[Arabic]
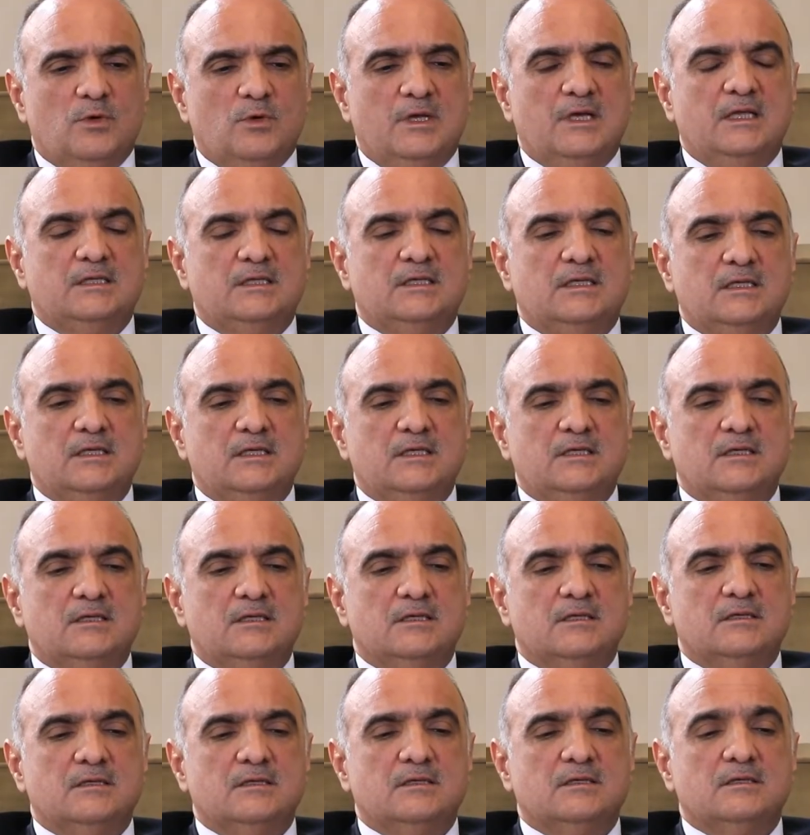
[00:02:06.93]

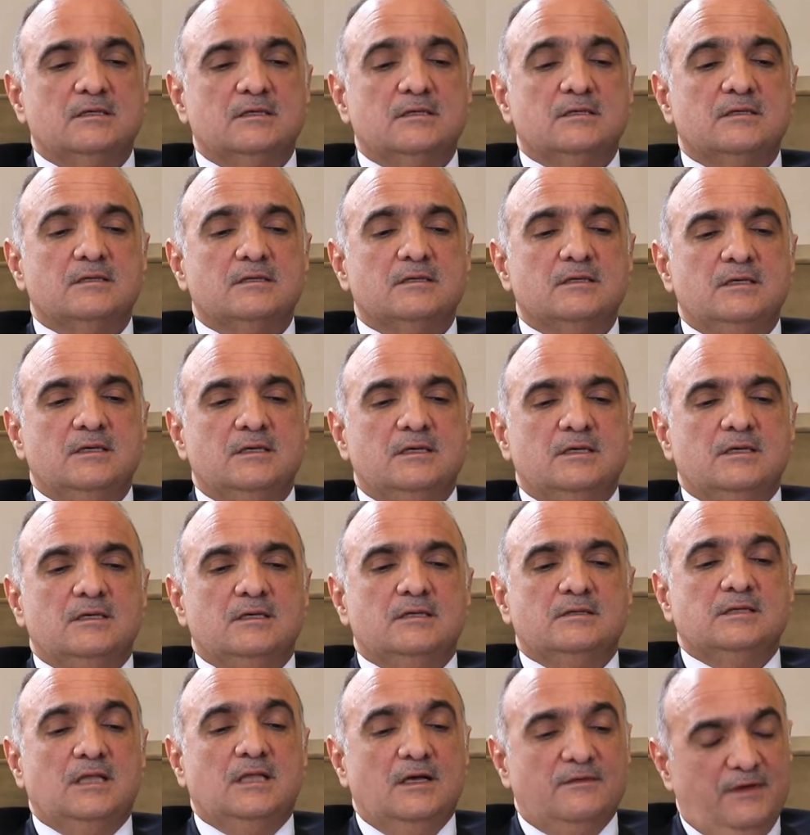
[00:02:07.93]
والتي
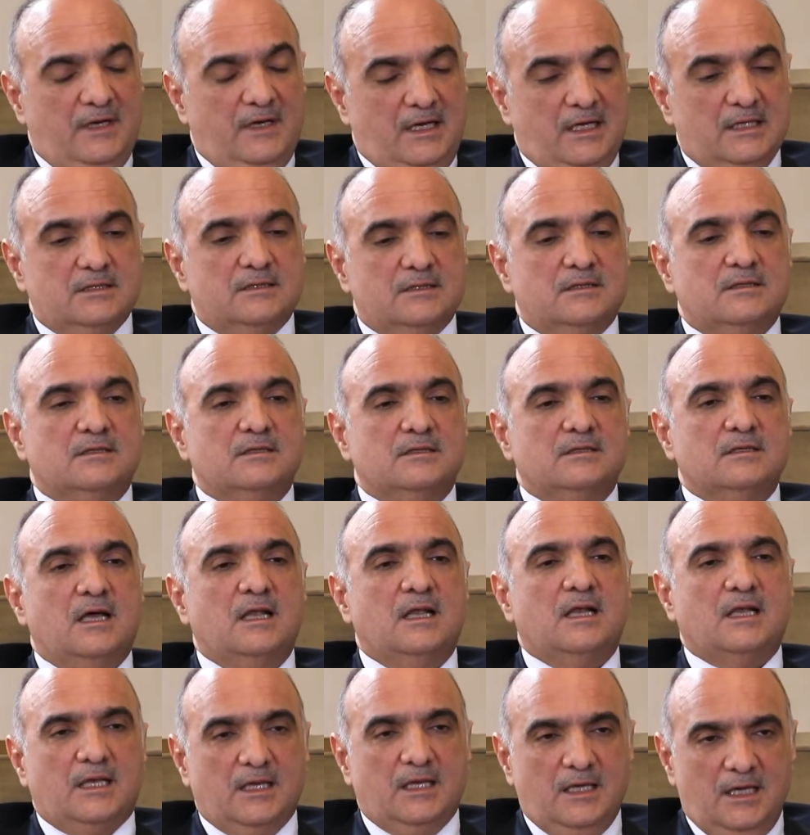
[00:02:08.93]
دفعت
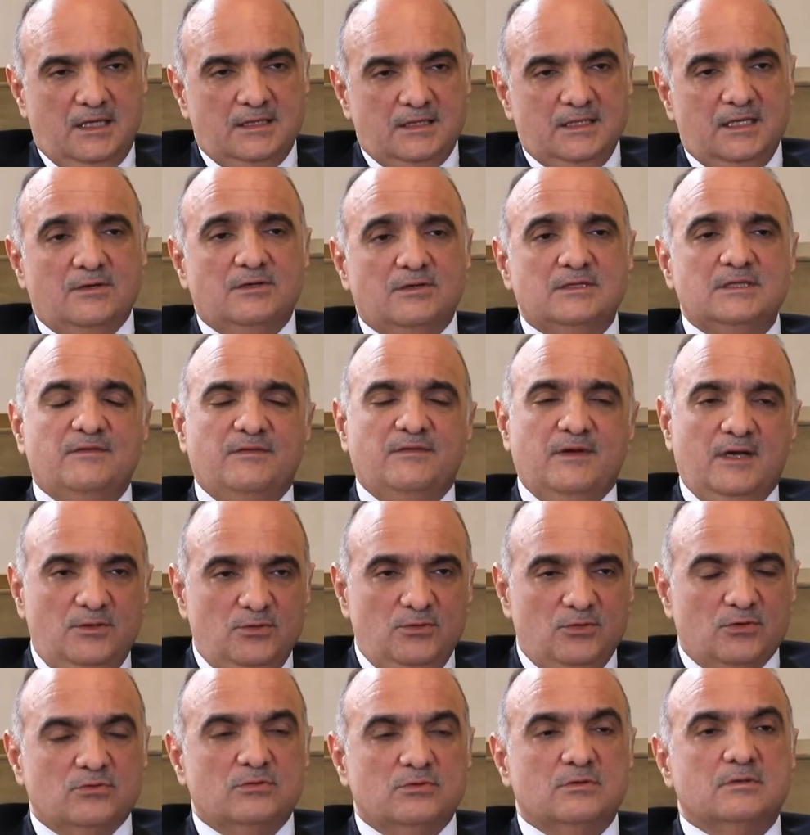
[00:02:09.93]
القيادة ودفع
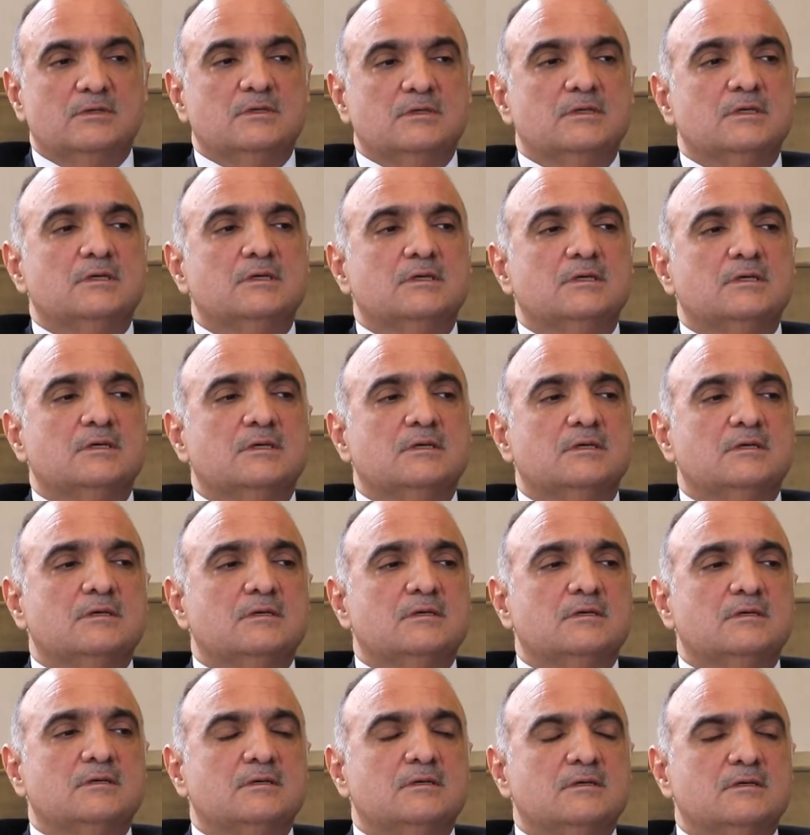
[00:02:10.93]
الأردن
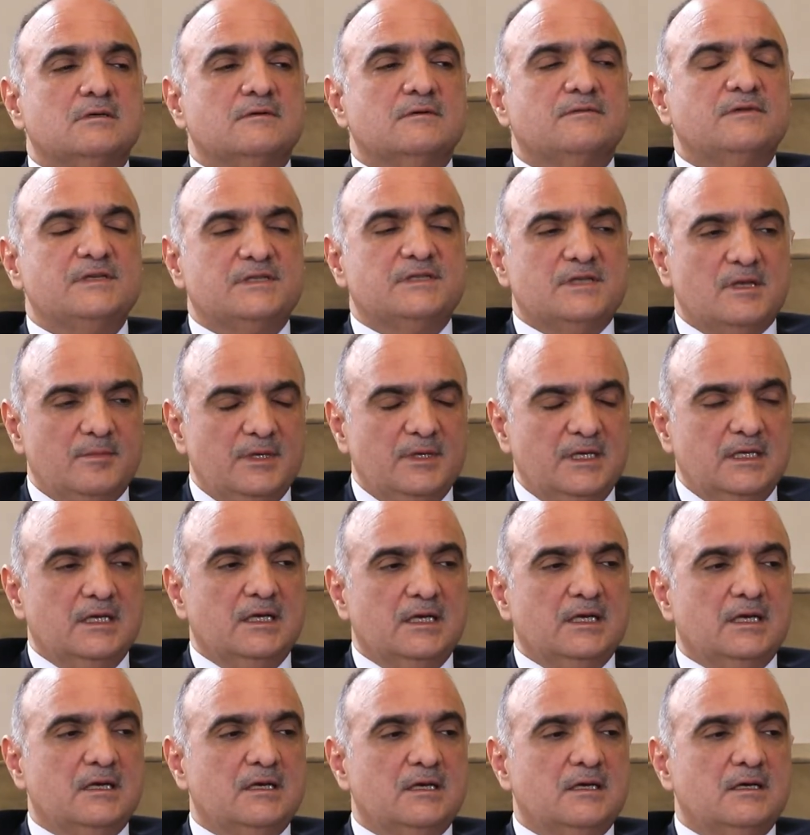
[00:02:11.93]
في
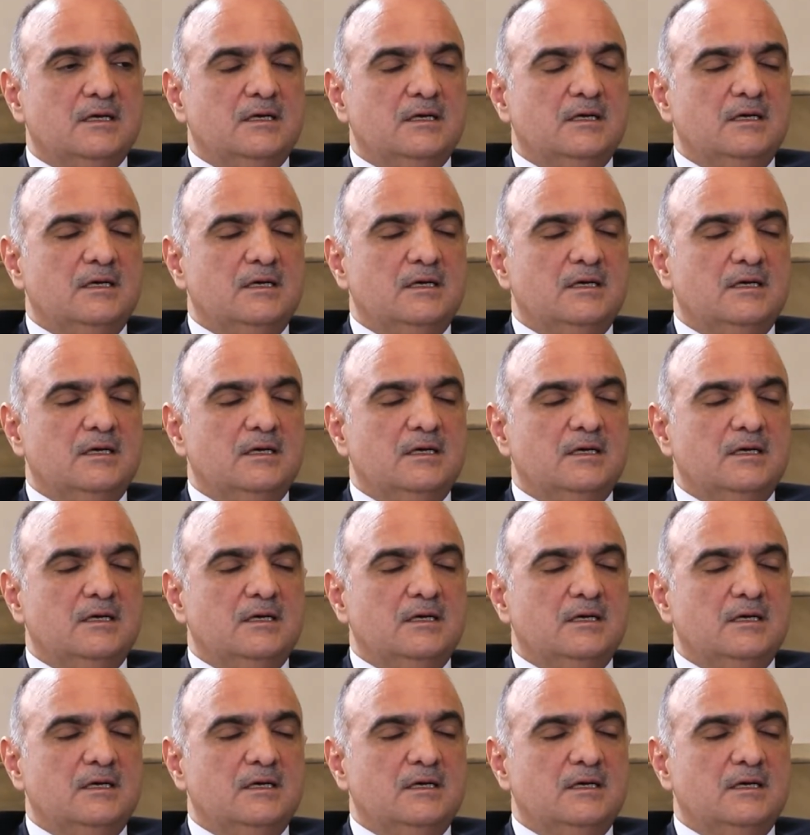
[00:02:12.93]
سبيلها